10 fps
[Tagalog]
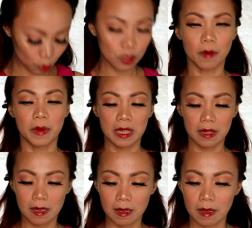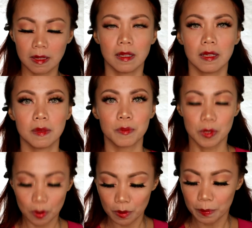Ko siya maintindihan ang
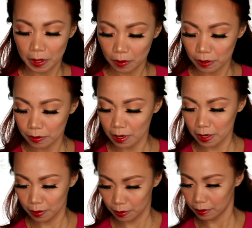lips ko, pero yun na yun.